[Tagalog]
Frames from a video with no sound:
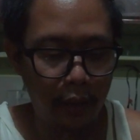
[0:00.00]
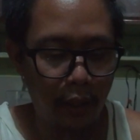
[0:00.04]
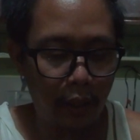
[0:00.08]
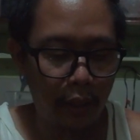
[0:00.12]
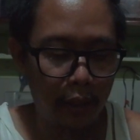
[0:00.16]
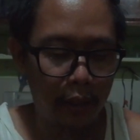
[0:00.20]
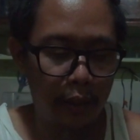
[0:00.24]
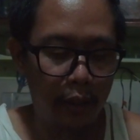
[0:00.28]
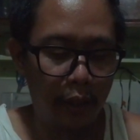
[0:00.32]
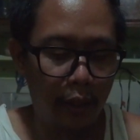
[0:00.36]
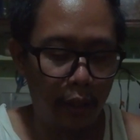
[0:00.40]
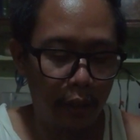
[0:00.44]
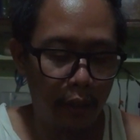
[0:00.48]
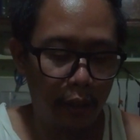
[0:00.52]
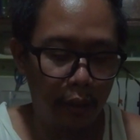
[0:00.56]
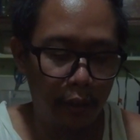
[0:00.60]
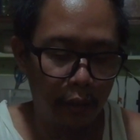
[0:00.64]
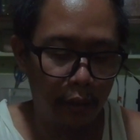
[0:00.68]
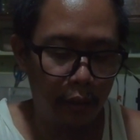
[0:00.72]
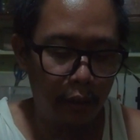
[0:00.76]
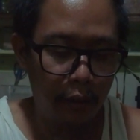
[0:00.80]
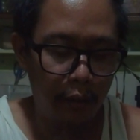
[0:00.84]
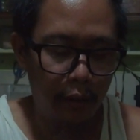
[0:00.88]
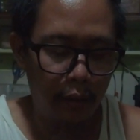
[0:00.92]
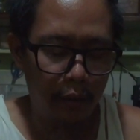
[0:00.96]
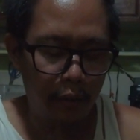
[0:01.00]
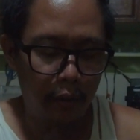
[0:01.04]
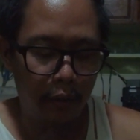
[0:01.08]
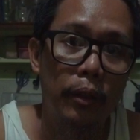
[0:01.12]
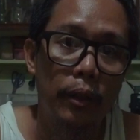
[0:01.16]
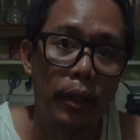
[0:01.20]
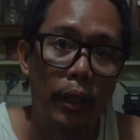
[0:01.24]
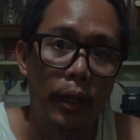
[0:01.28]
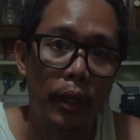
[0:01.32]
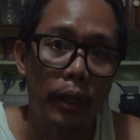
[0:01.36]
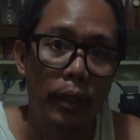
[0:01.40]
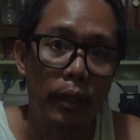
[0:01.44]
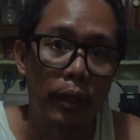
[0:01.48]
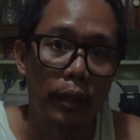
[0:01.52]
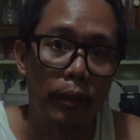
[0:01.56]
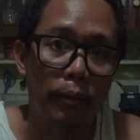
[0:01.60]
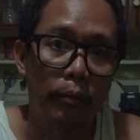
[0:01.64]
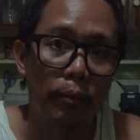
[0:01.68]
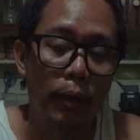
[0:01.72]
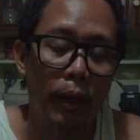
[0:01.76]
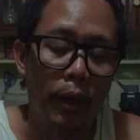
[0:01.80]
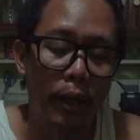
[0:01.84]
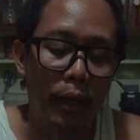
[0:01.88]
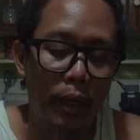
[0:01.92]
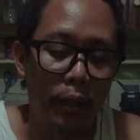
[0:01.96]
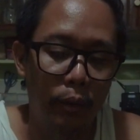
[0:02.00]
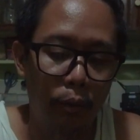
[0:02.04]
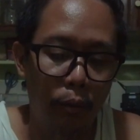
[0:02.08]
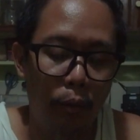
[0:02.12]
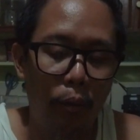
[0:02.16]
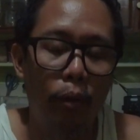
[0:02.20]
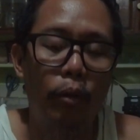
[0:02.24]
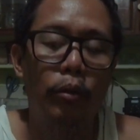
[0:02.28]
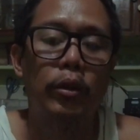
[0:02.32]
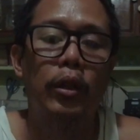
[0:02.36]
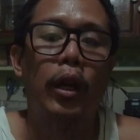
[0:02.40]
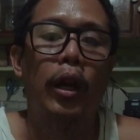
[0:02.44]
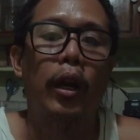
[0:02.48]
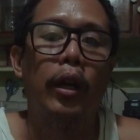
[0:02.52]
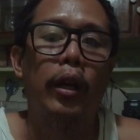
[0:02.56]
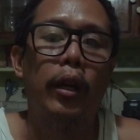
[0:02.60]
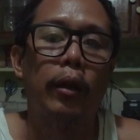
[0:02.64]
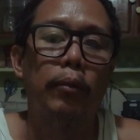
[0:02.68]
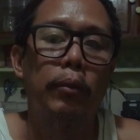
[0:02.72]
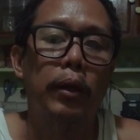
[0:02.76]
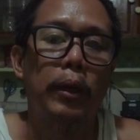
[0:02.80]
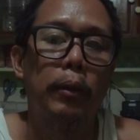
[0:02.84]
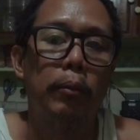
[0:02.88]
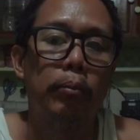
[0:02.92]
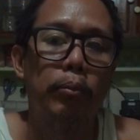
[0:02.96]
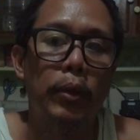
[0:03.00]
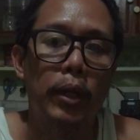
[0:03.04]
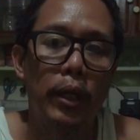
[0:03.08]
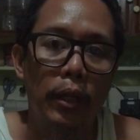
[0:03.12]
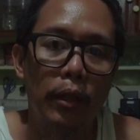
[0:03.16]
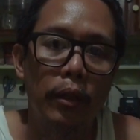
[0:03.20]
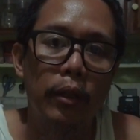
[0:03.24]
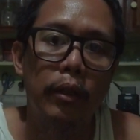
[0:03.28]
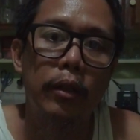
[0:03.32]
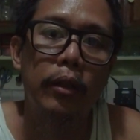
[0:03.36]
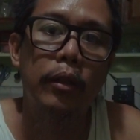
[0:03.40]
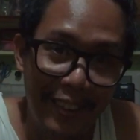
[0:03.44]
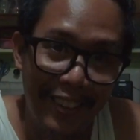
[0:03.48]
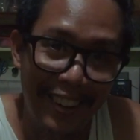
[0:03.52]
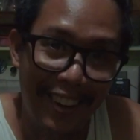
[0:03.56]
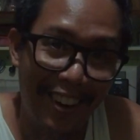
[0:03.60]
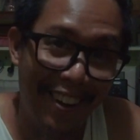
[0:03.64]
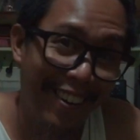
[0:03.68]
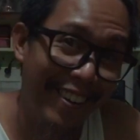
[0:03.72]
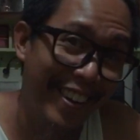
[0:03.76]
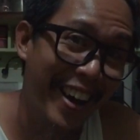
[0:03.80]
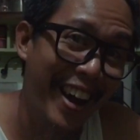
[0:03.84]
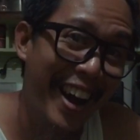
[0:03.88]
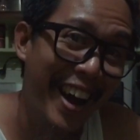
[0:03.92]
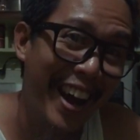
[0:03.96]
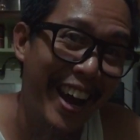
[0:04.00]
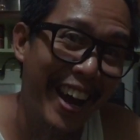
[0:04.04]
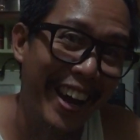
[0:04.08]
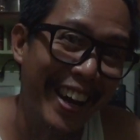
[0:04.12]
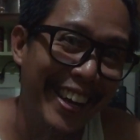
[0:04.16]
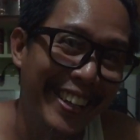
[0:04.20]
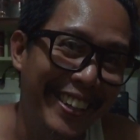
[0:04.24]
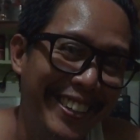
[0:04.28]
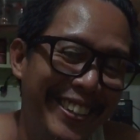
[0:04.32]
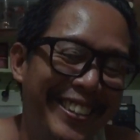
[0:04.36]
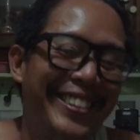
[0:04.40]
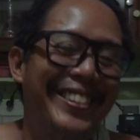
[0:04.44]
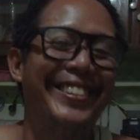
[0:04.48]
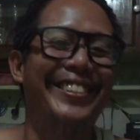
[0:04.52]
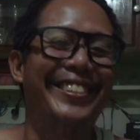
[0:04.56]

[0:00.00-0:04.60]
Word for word: sila dyan. Uh, makakatulog sila ng mahimbing. Alright!